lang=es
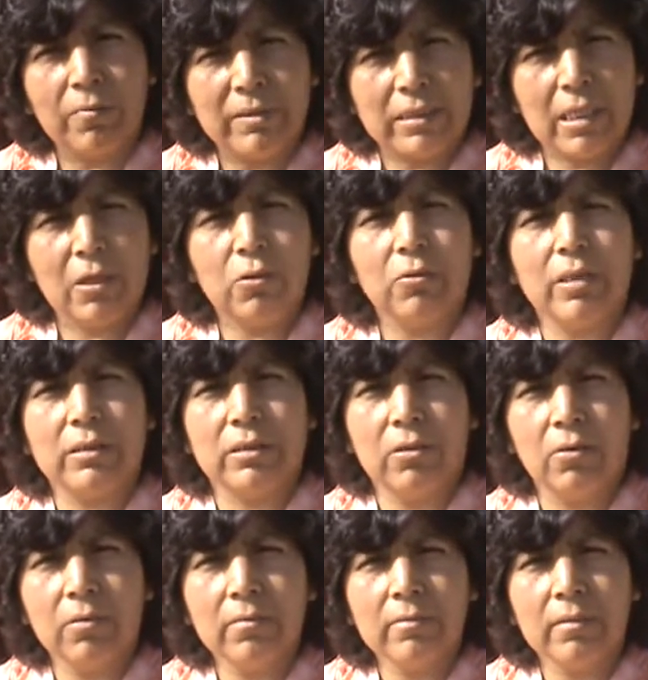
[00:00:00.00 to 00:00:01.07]
del Ministerio de
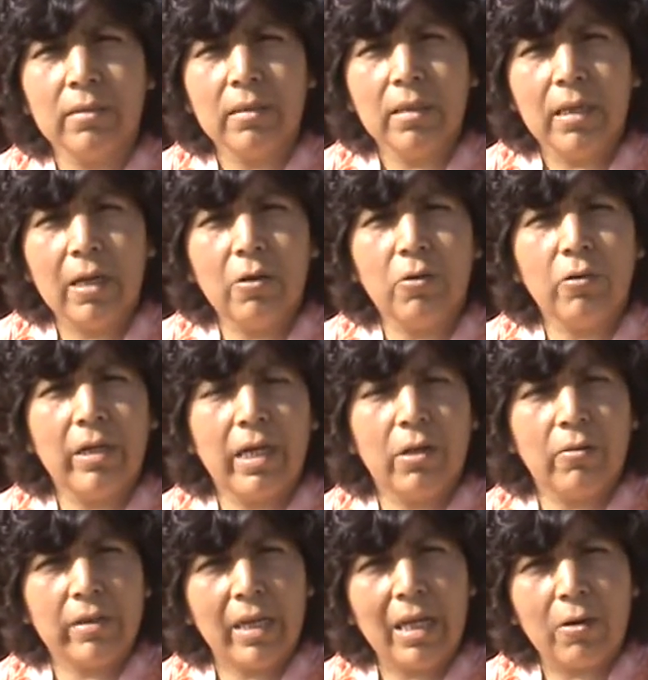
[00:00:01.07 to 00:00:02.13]
Educación en lo,
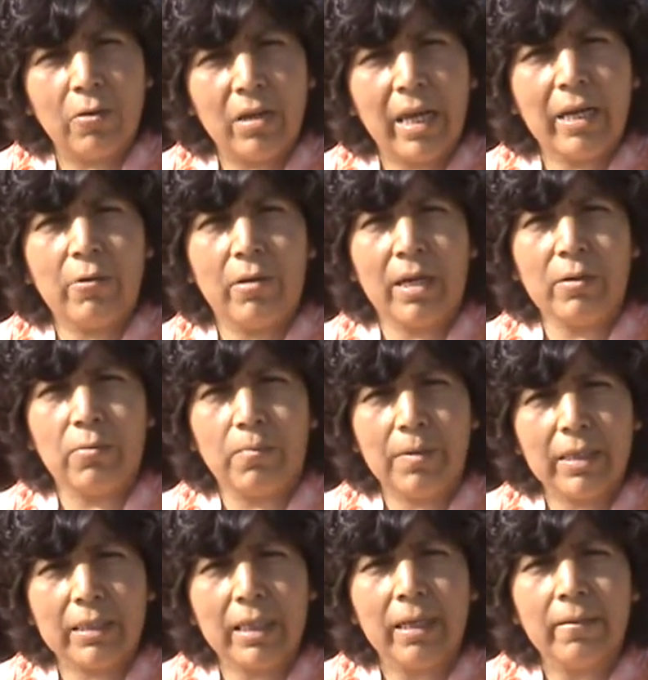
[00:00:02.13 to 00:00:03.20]
que es la jornada escolar
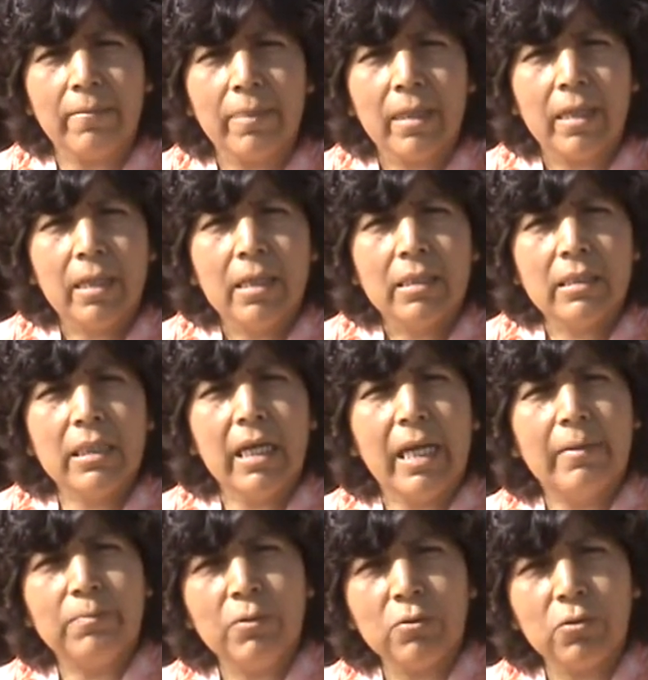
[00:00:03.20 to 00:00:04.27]
completa. Sí,
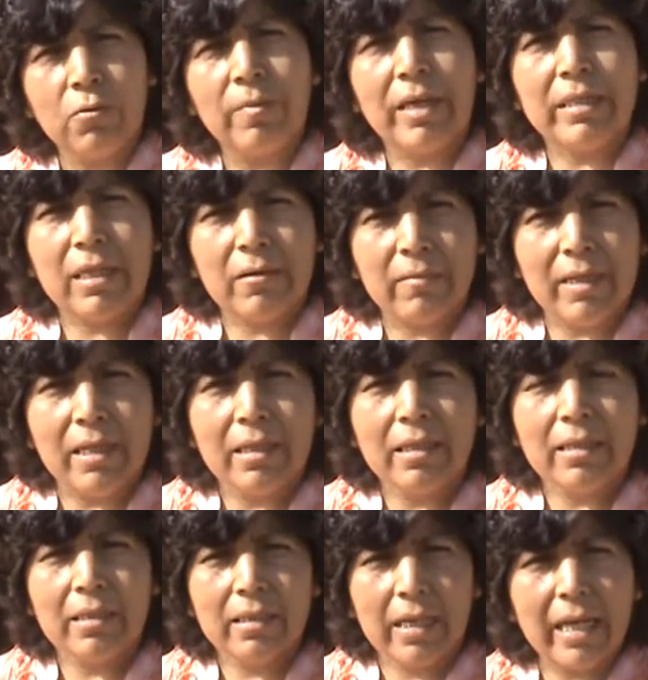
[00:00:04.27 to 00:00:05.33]
el punto más débil
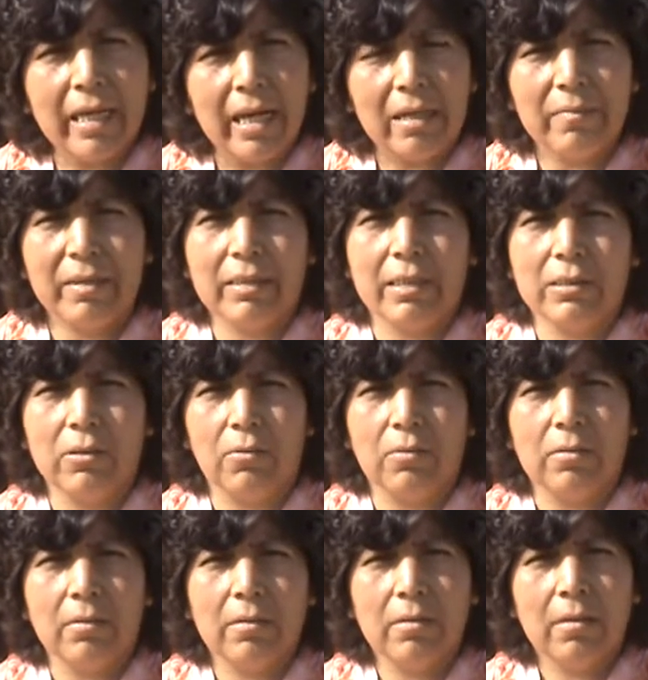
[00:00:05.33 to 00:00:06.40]
es la alimentación,
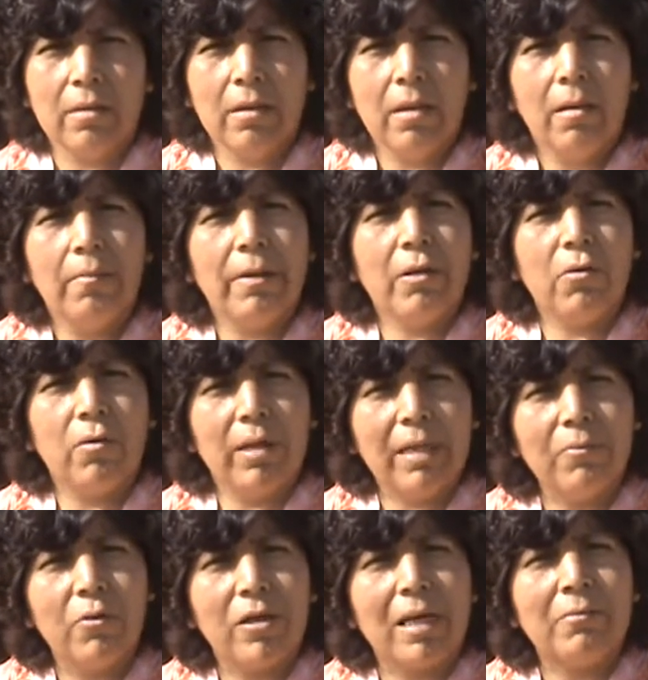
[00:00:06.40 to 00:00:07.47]
pero
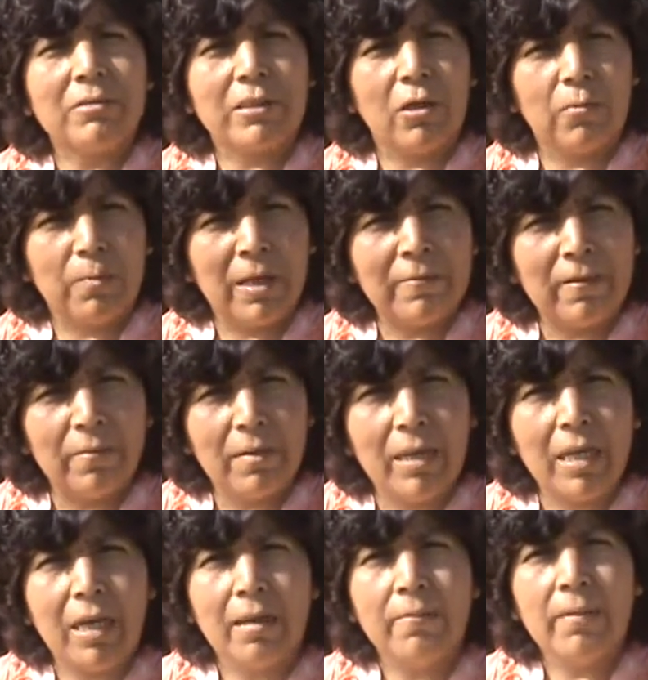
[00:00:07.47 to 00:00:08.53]
invocamos a los padres de
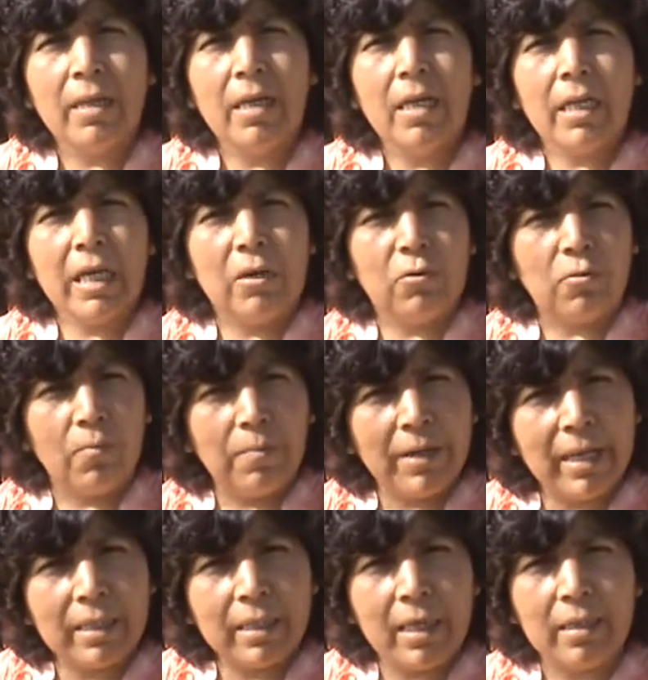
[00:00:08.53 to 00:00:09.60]
familia que nos
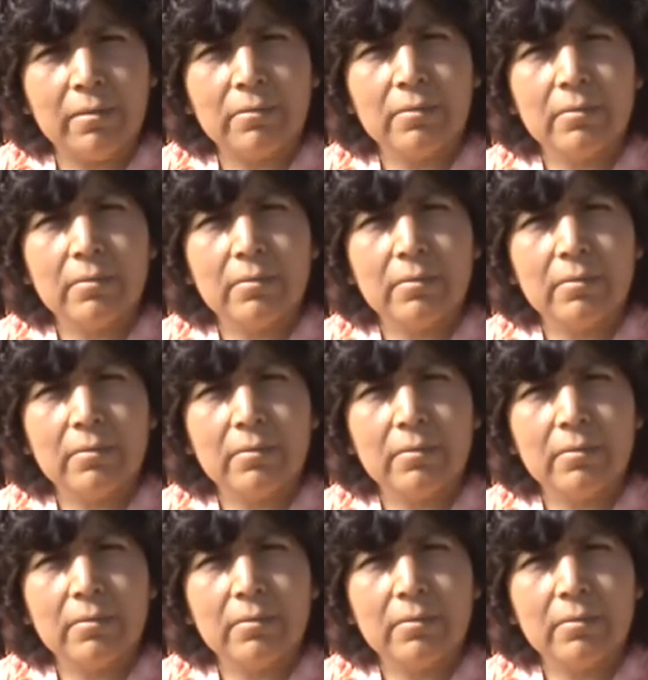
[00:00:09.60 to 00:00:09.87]
comprendan.